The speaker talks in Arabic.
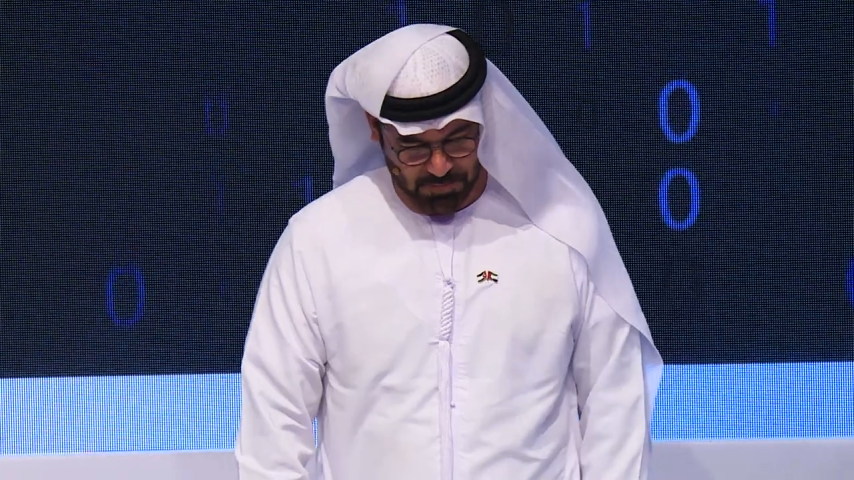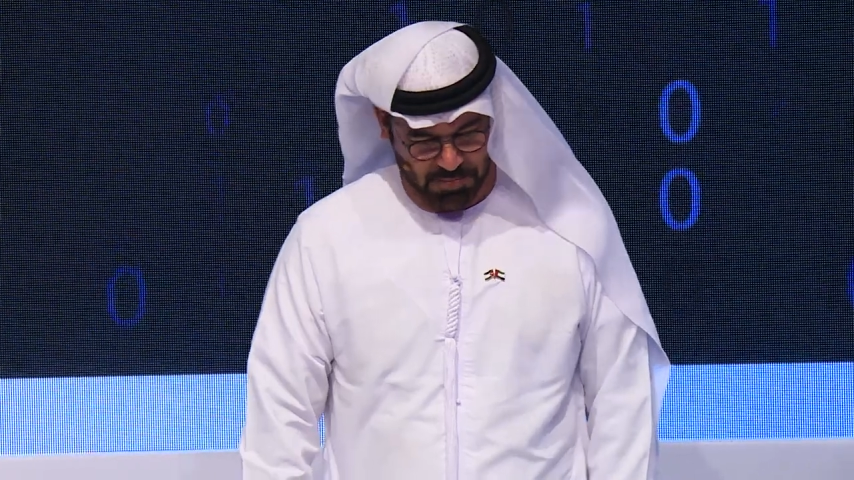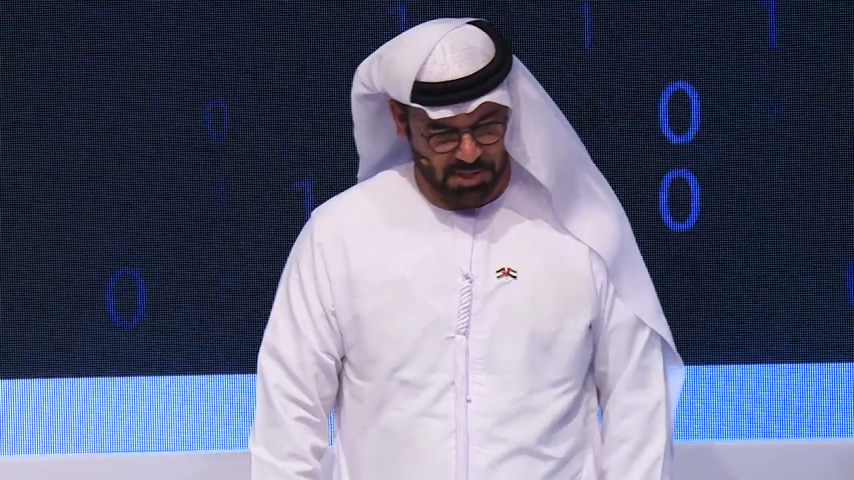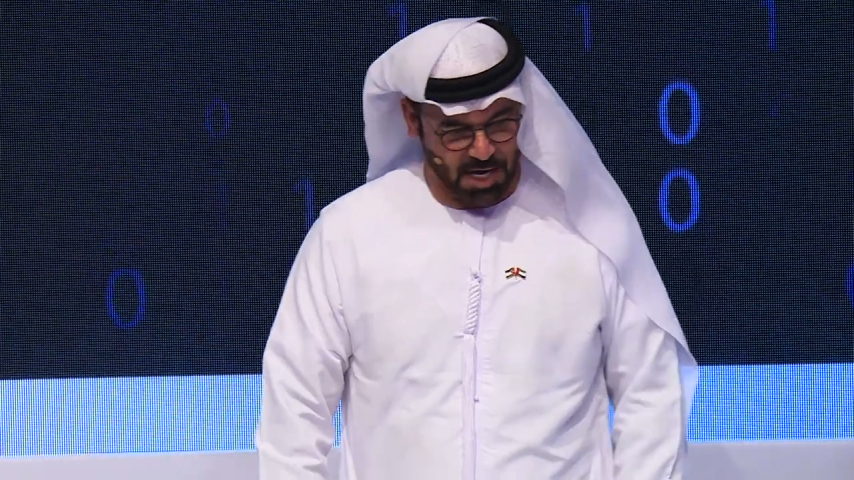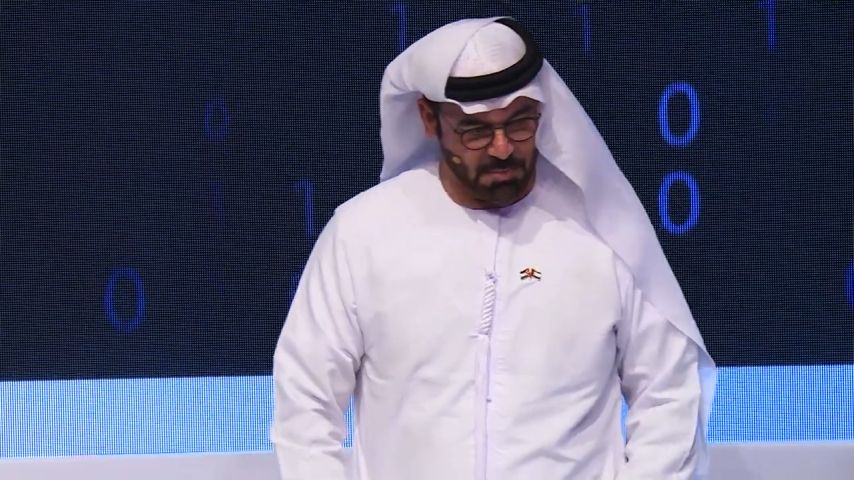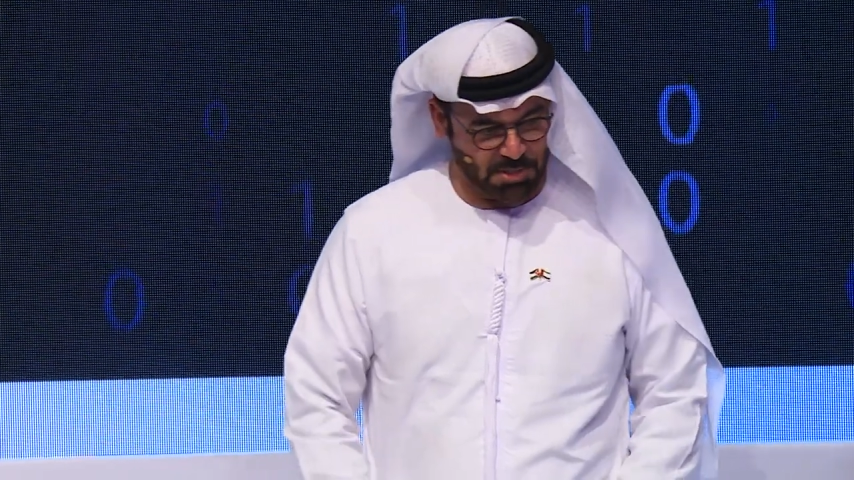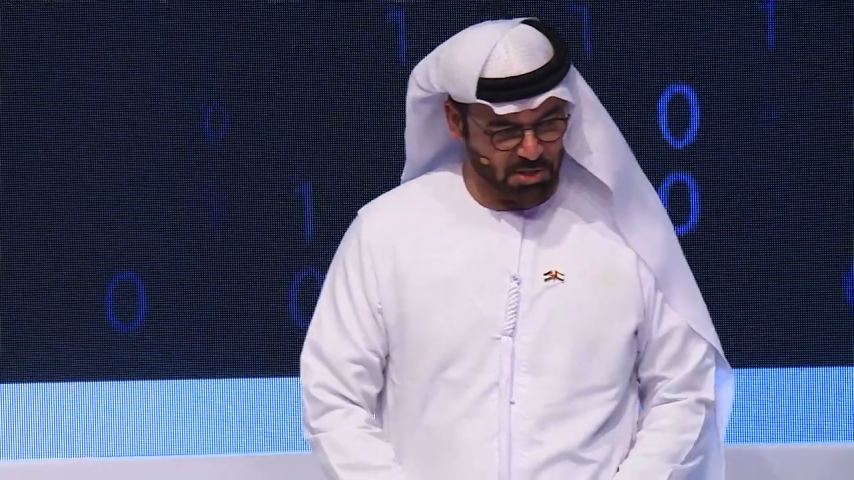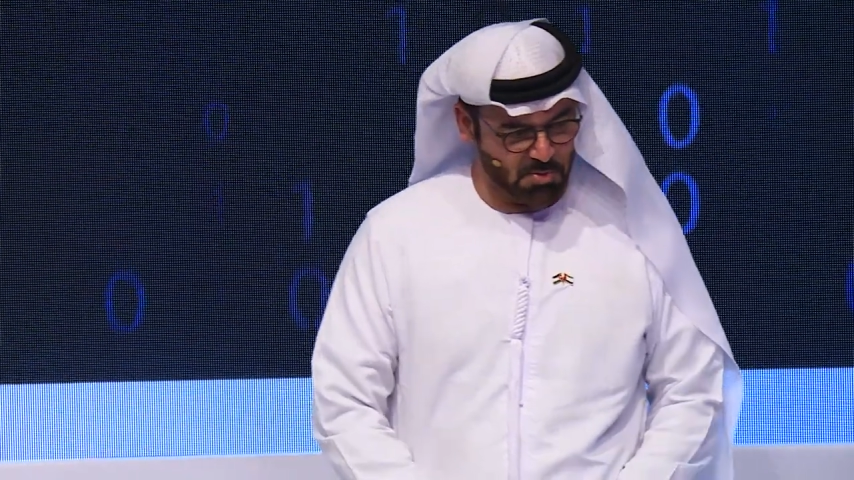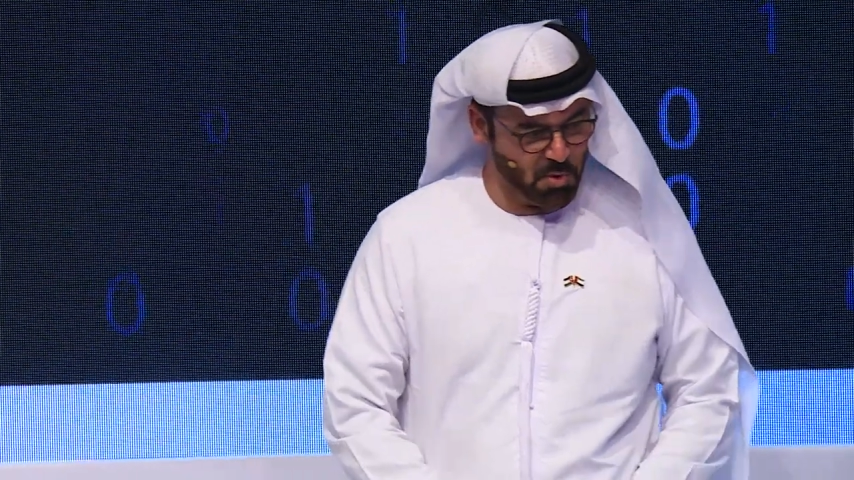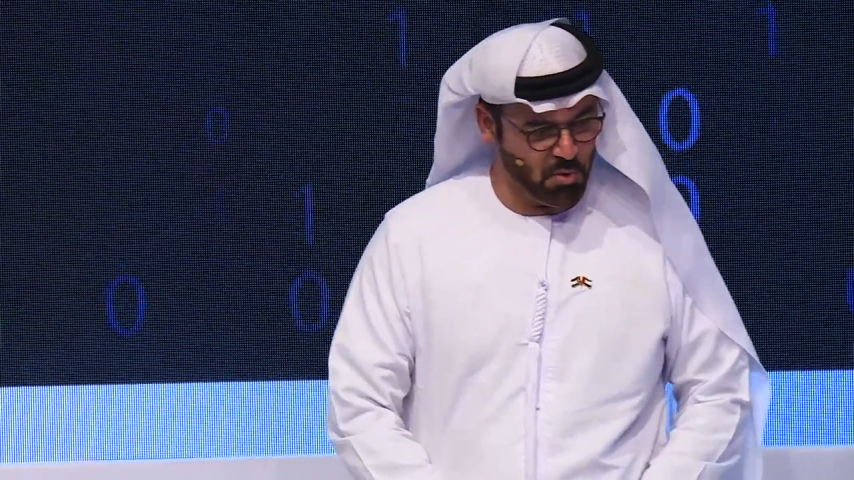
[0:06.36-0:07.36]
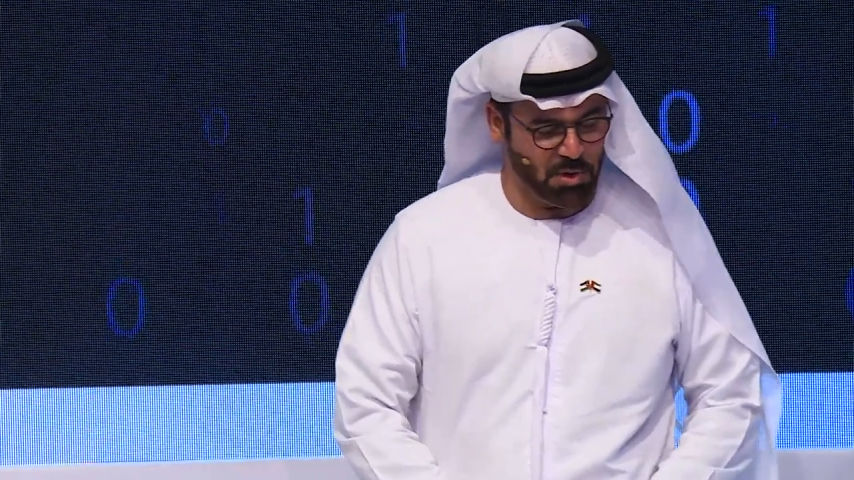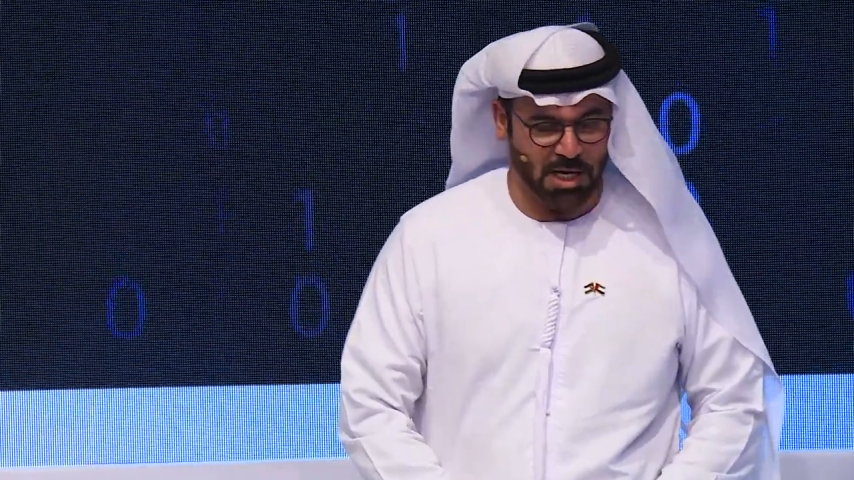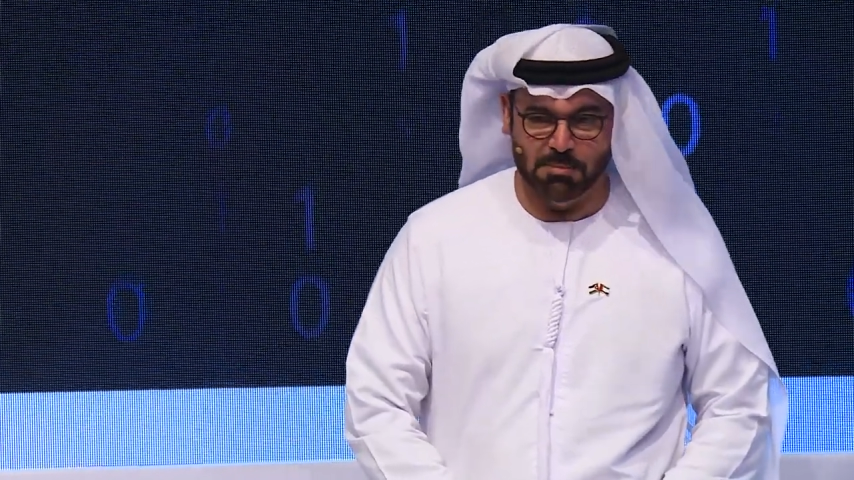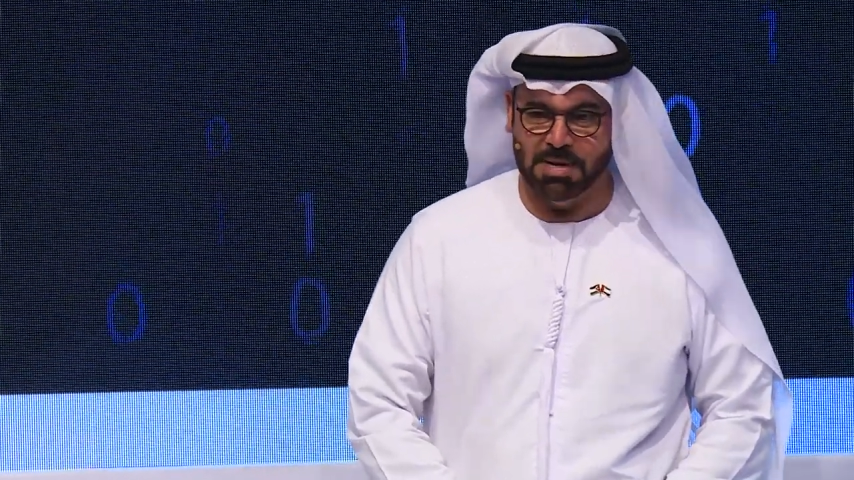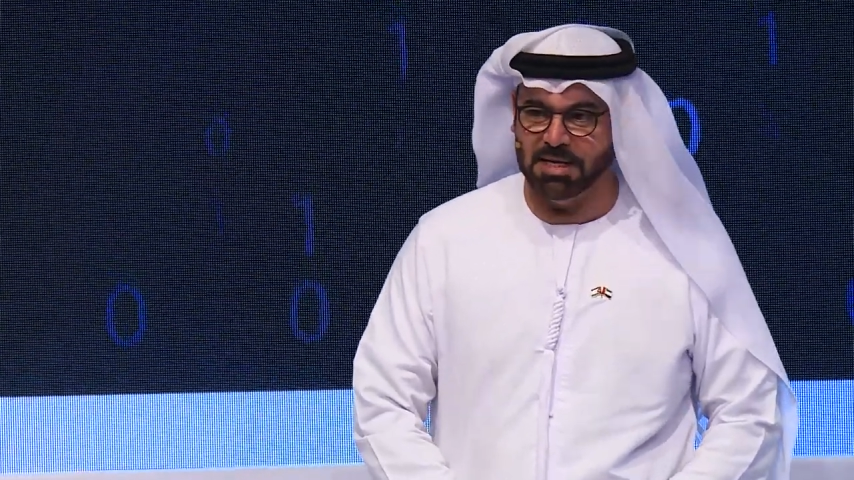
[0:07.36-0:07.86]
صاحب السمو
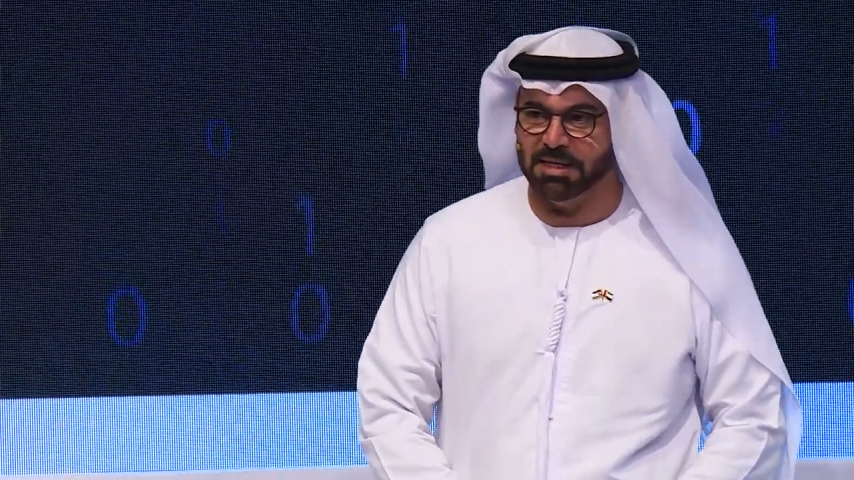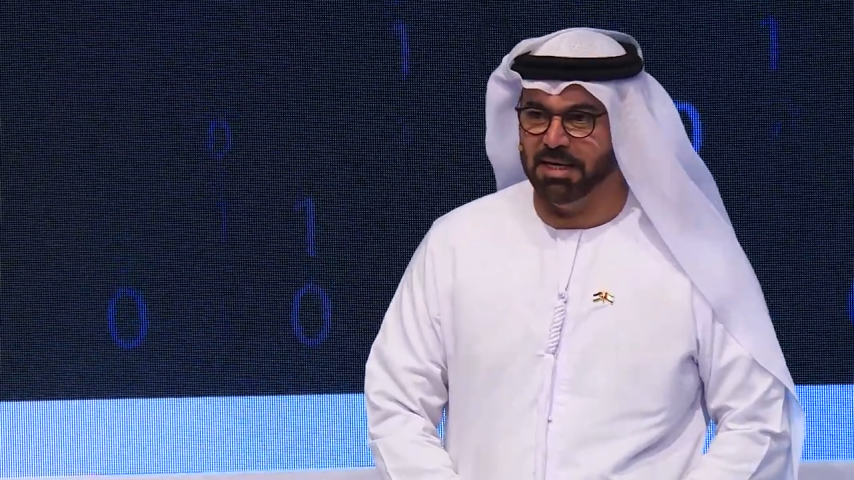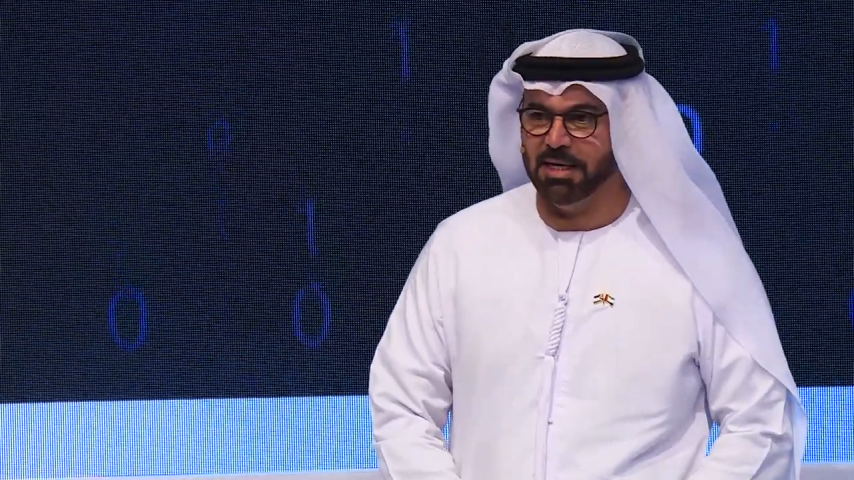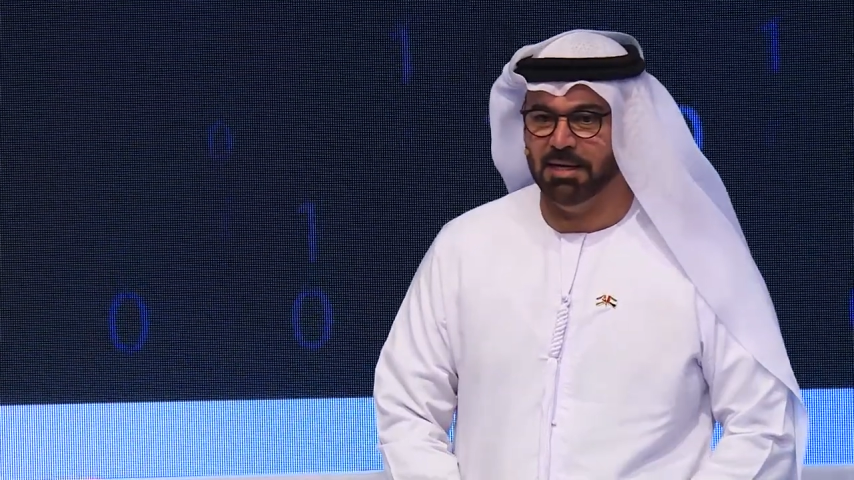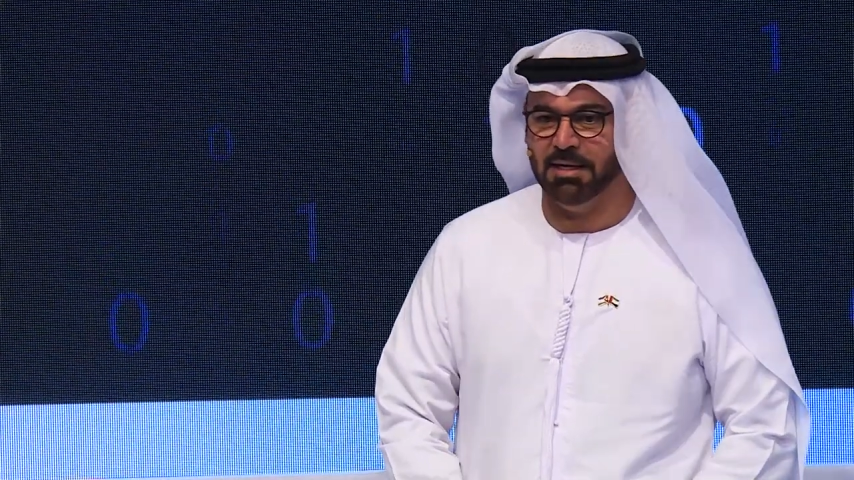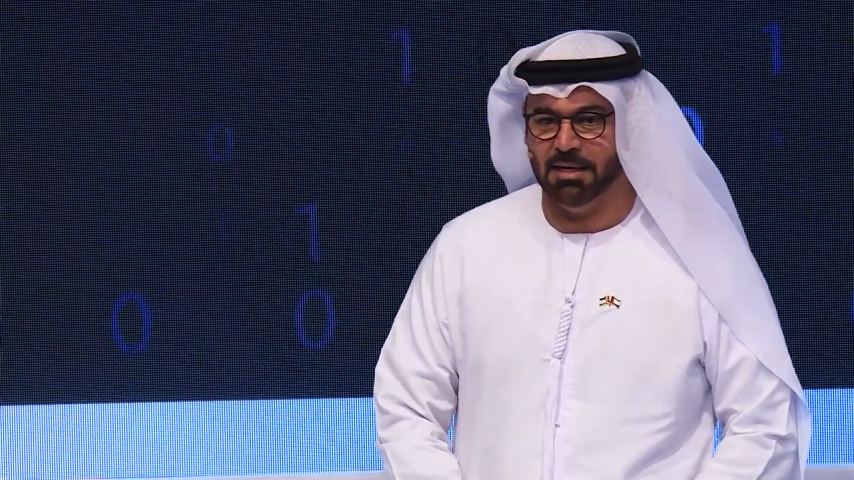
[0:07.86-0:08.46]
الملكي